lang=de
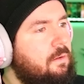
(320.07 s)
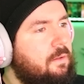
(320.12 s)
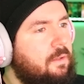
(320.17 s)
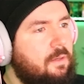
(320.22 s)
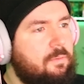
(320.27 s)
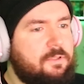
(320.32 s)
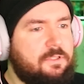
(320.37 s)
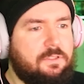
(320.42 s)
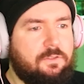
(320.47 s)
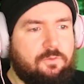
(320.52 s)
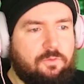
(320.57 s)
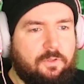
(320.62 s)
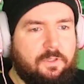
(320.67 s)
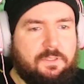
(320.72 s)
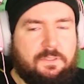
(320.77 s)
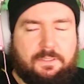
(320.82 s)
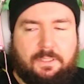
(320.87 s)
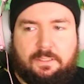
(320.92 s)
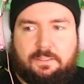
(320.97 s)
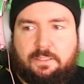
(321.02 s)
ja, aber es ist eine
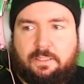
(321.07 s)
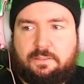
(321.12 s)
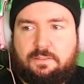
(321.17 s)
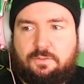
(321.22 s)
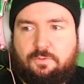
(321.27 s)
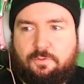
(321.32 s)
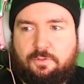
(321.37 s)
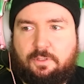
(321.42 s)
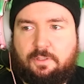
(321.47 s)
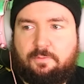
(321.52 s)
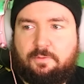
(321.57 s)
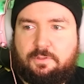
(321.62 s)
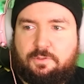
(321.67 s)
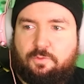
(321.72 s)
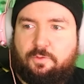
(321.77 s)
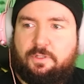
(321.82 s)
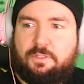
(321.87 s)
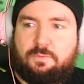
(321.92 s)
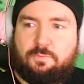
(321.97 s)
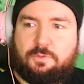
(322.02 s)
Touristenattraktion. Ne?
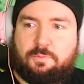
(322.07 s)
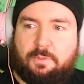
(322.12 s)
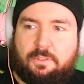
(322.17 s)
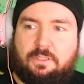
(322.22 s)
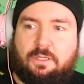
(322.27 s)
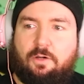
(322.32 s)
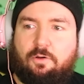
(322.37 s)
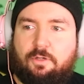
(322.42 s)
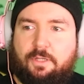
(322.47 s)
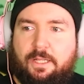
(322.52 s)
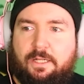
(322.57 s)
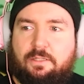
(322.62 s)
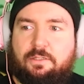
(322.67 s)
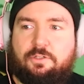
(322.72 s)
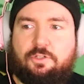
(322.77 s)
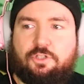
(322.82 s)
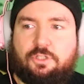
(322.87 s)
Tourismus bringt ja auch Geld in die